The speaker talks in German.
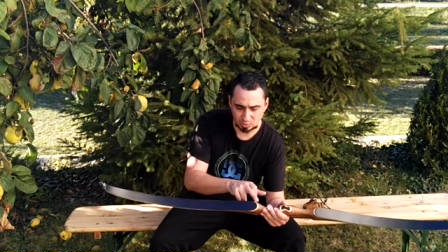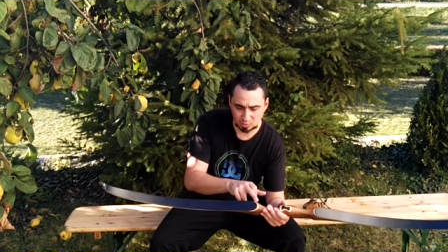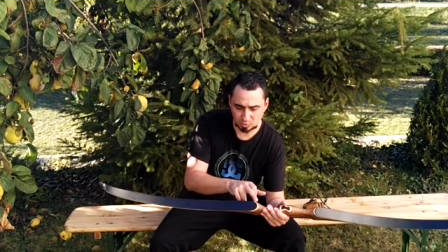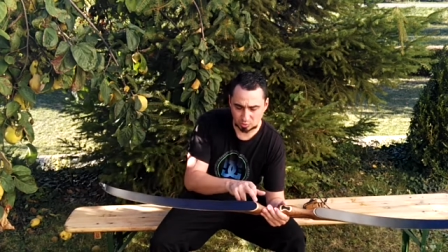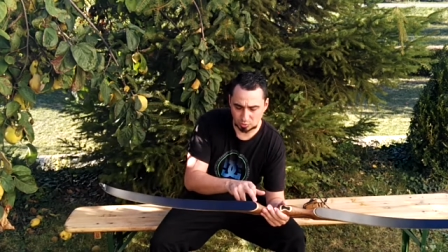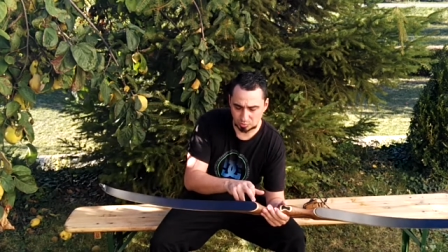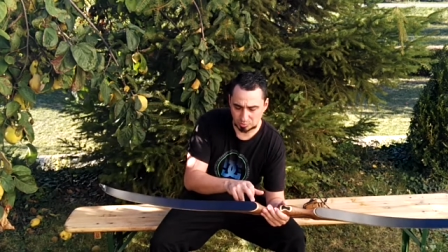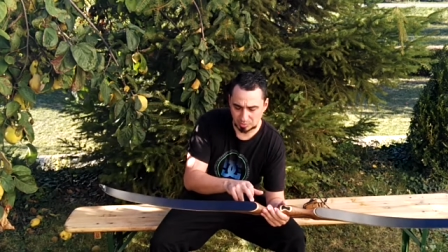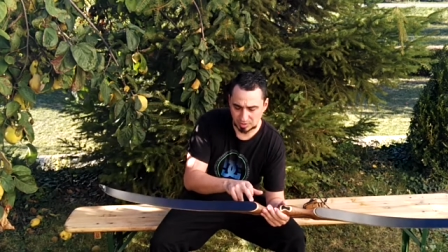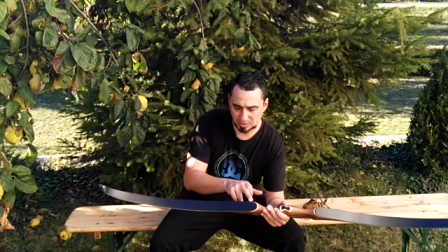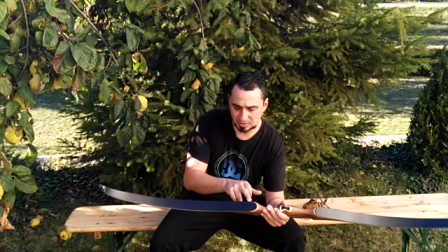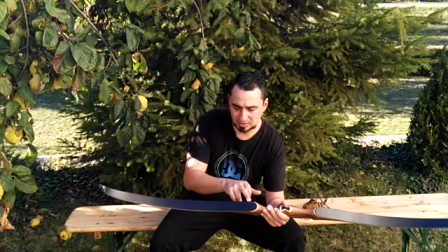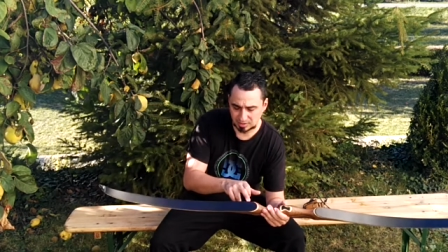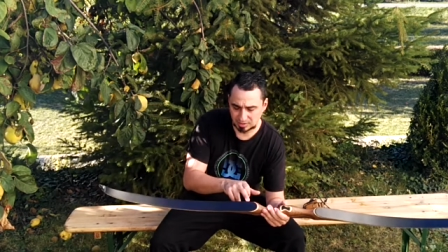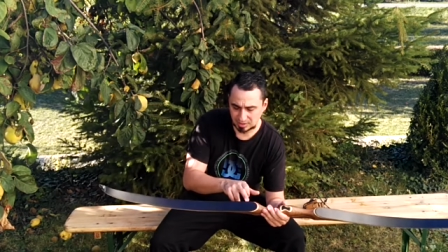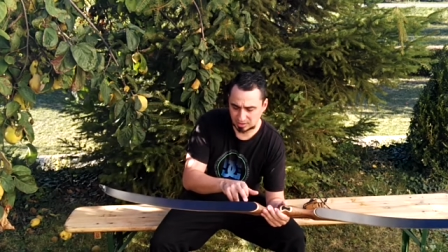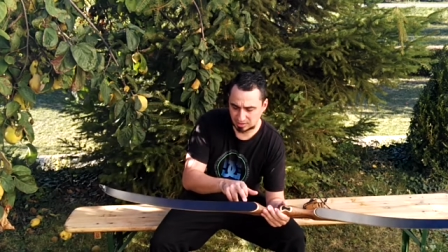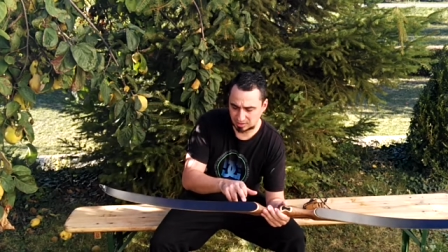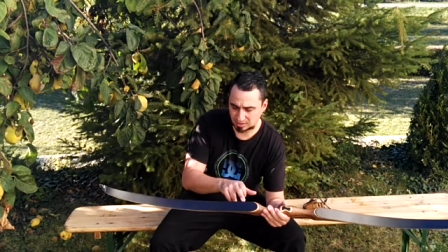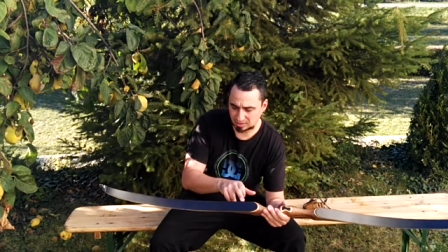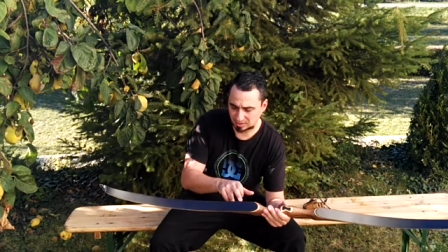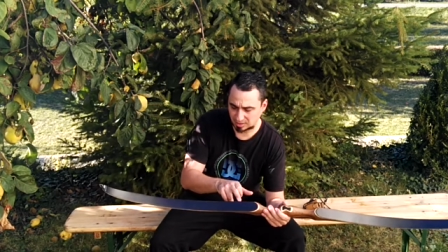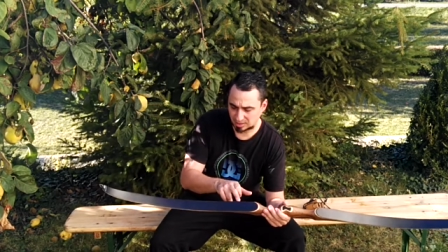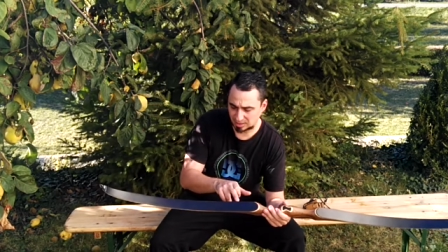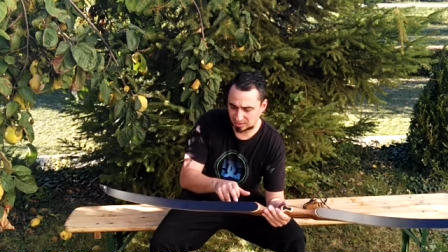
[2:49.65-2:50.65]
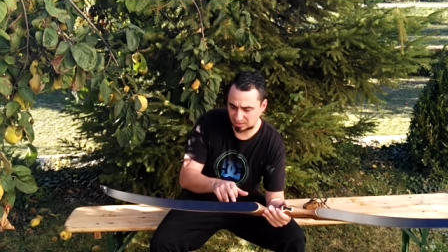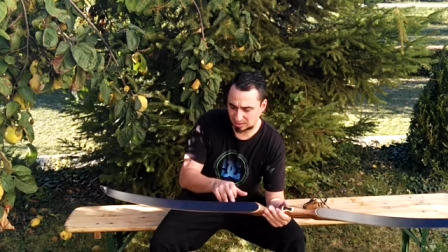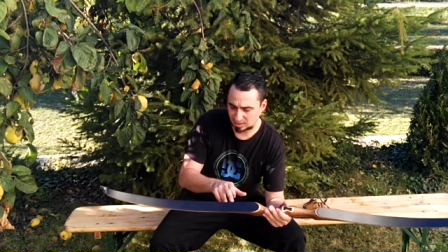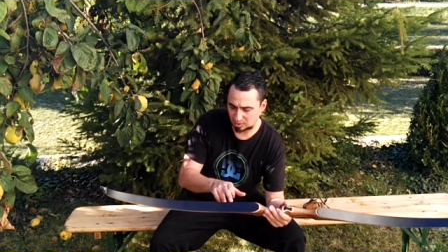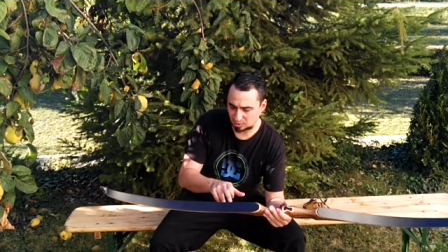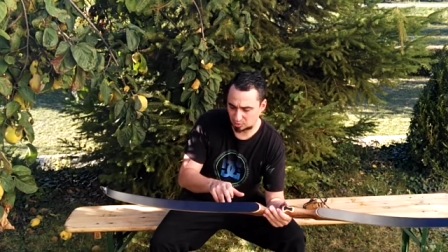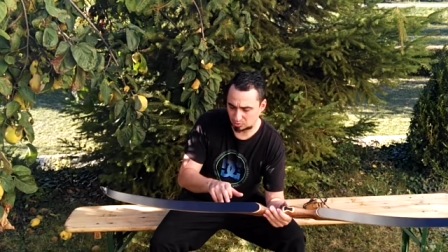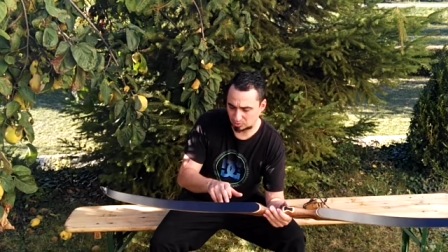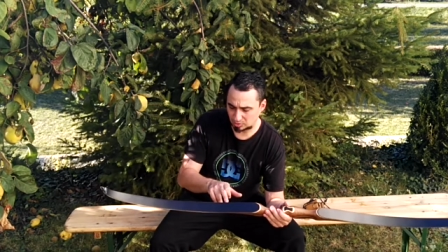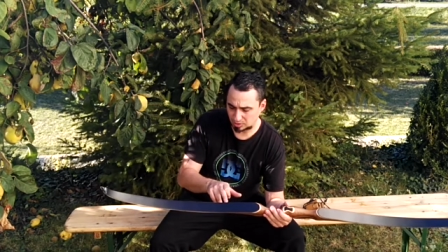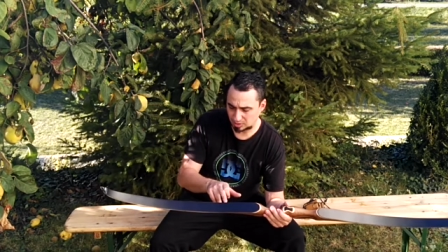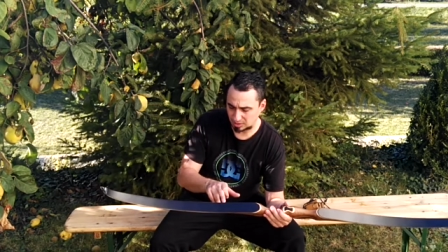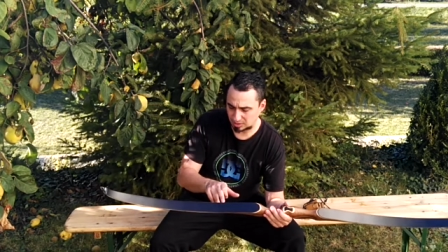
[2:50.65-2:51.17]
und man sieht
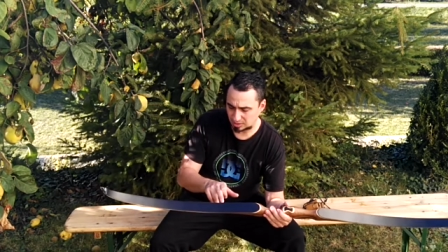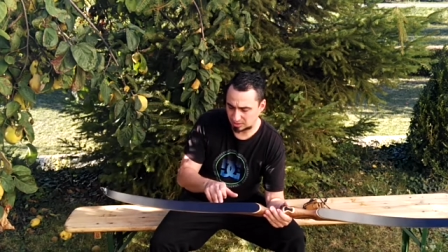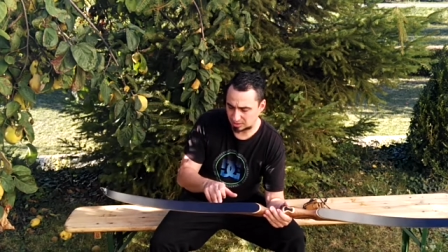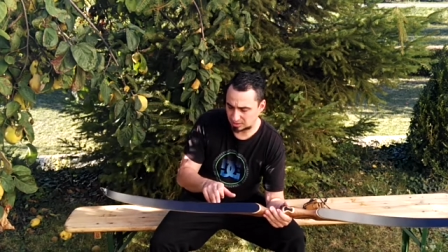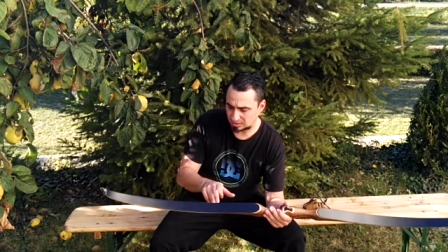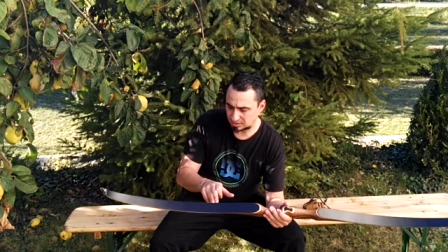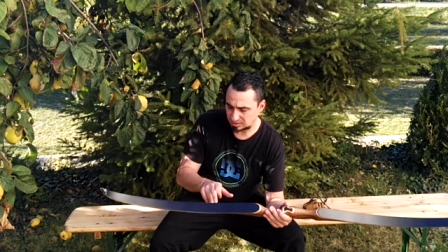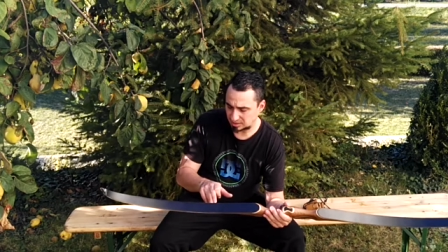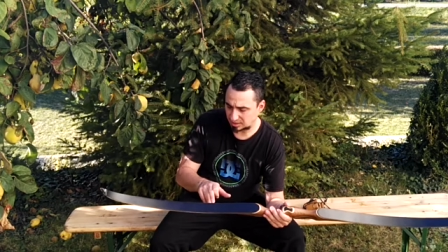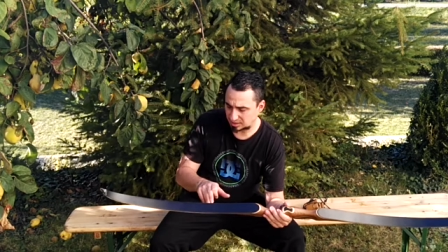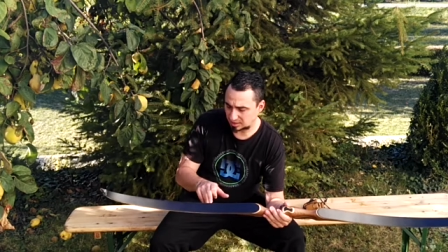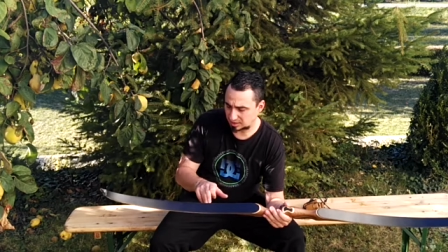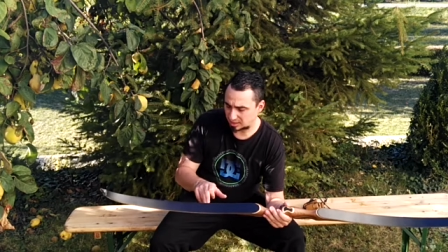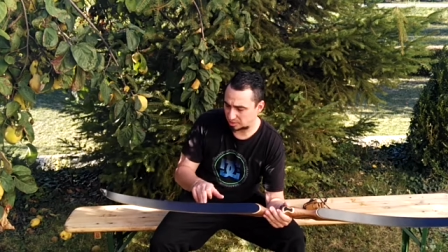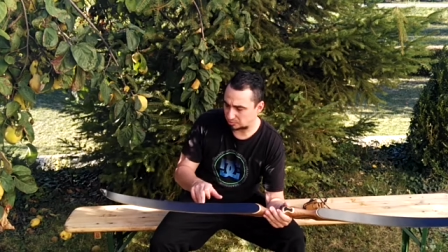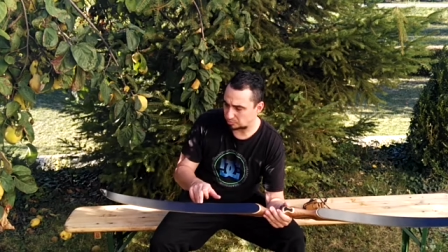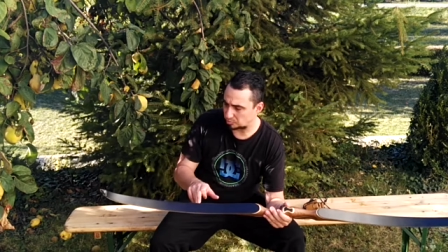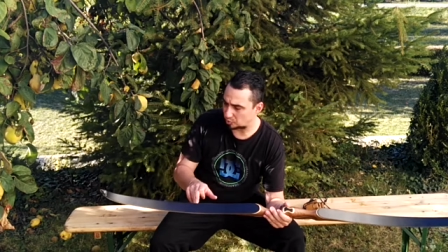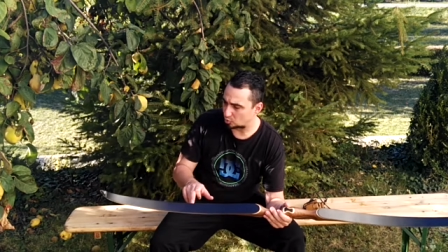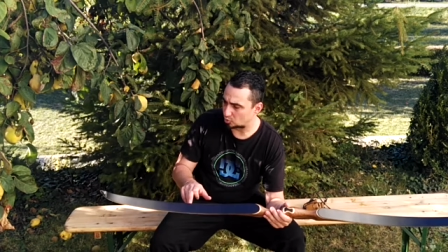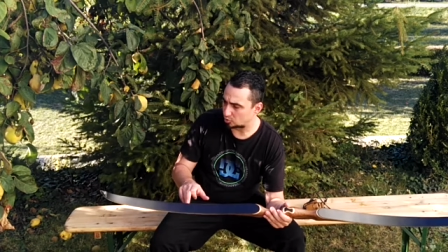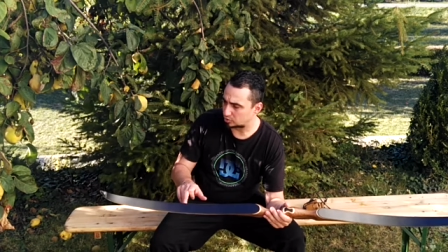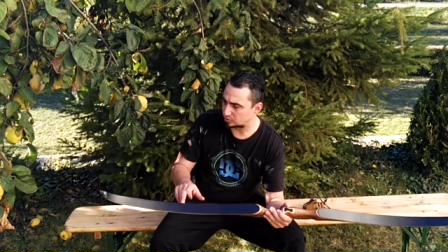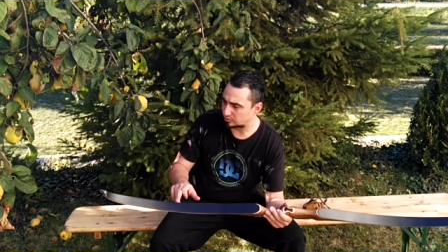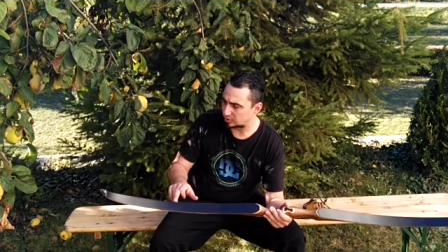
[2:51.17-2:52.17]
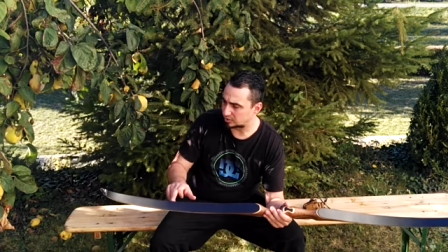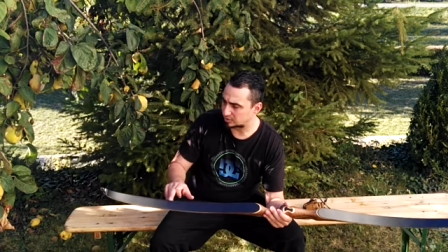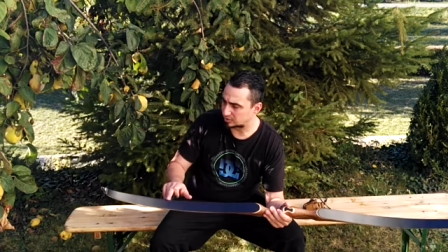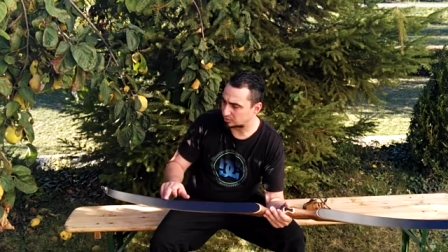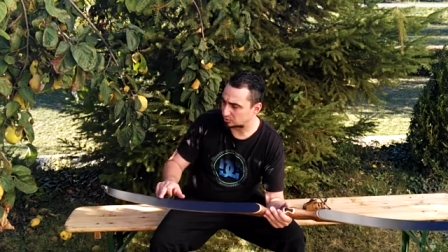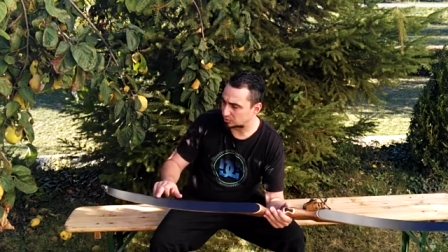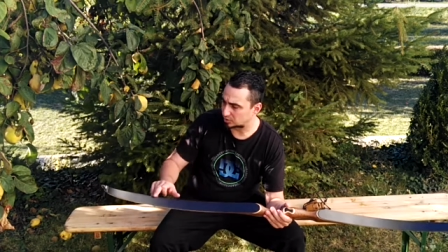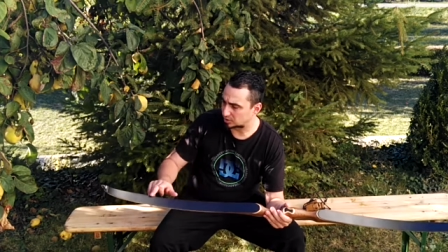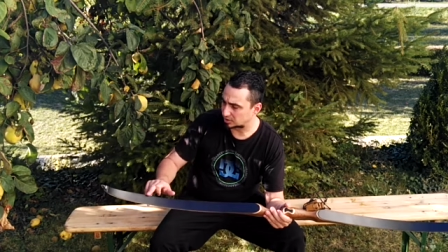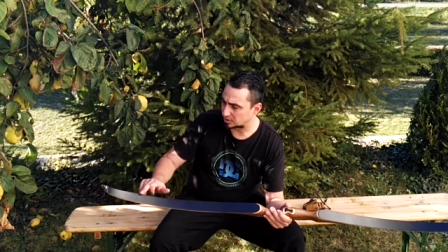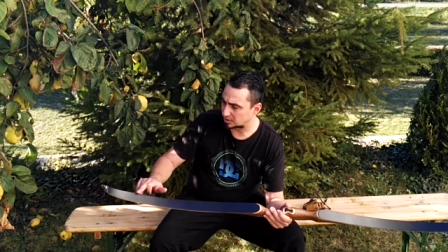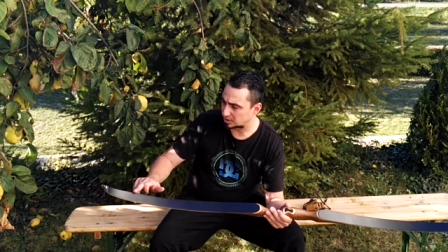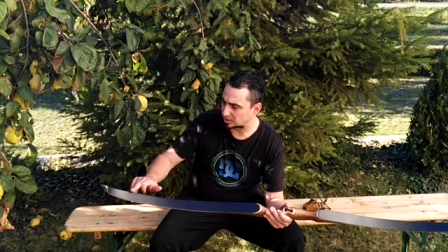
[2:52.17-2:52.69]
genau die Linie Carbon, was
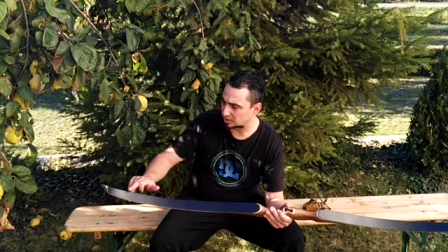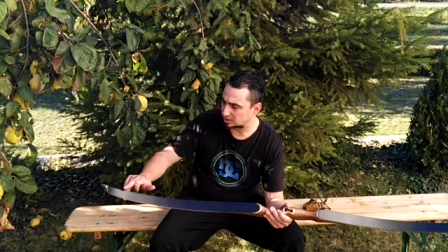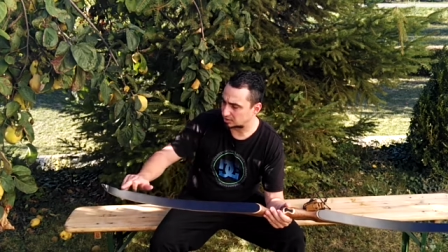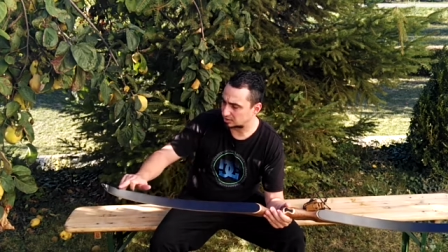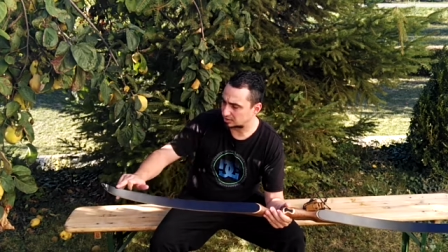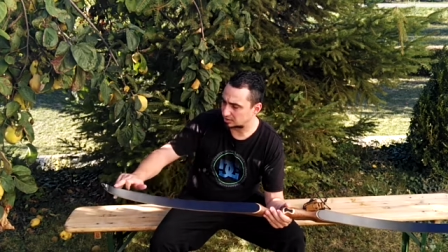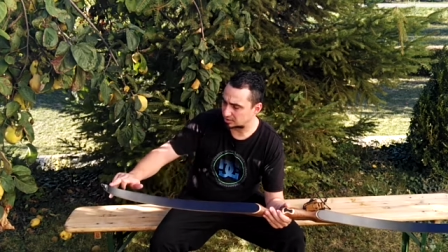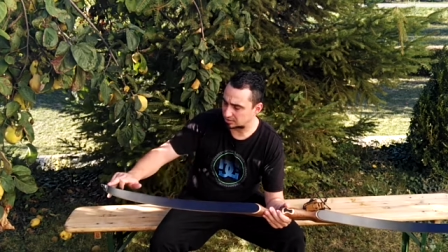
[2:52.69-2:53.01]
durchgeht.